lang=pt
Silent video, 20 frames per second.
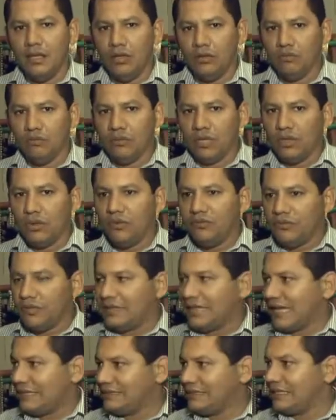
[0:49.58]
uma
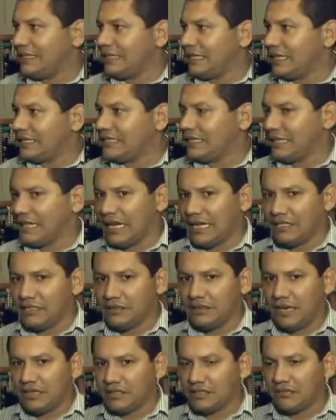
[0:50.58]
novidade dentro da
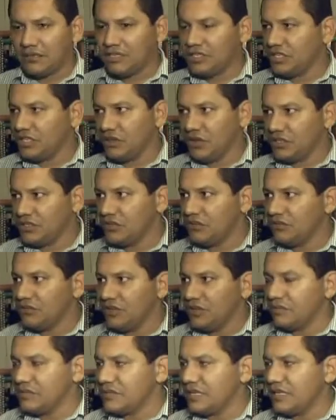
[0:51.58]
cidade, haja vez que nós não
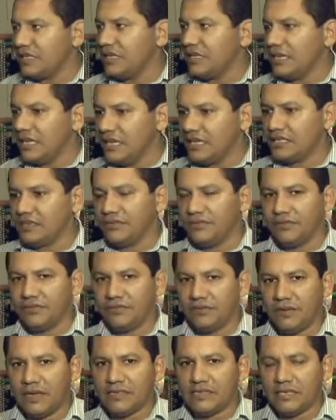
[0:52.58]
vimos ainda igreja
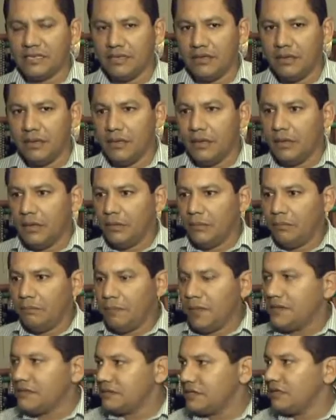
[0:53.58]
fazer.
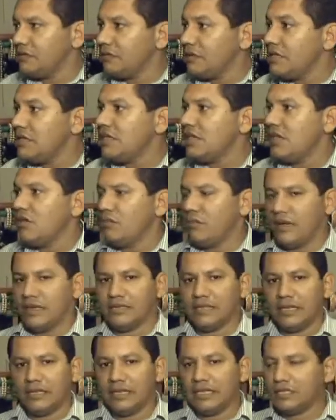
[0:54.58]
Pensando em que o
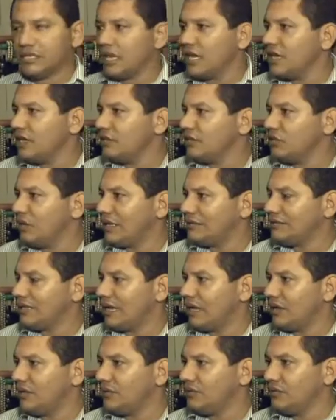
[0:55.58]
bazar? Está chegando o
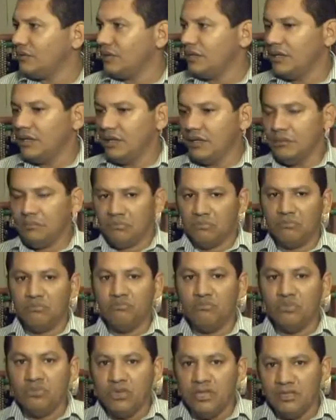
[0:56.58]
Natal,
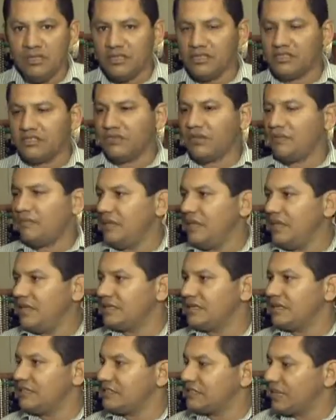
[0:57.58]
muitas
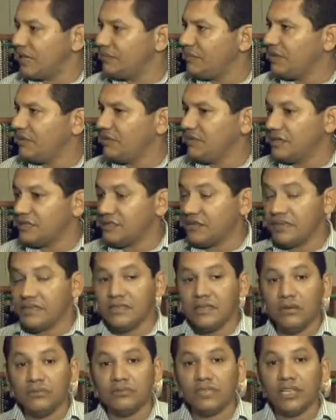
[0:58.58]
famílias, a gente sabe que muitas
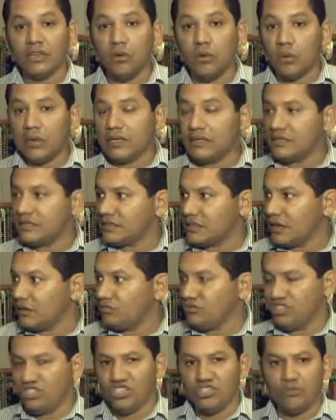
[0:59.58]
vezes não tem
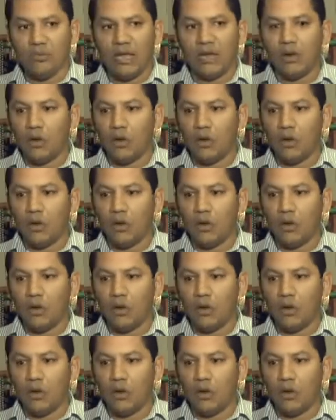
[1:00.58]
condição de ir numa